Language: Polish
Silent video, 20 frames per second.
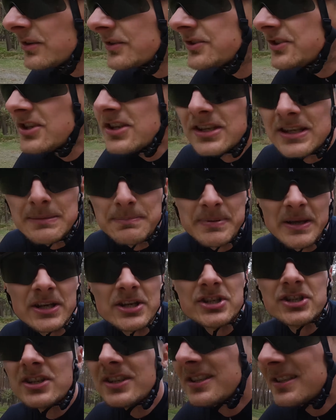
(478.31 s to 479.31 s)
odcinki
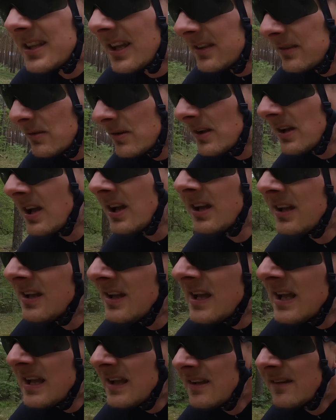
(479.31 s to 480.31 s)
piaszczyste, których
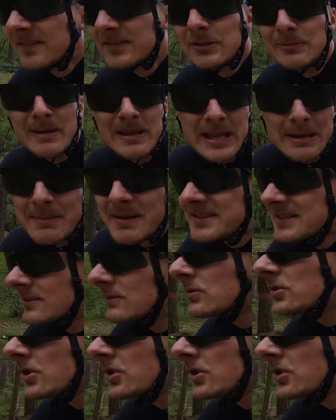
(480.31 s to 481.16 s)
w sumie nie ma za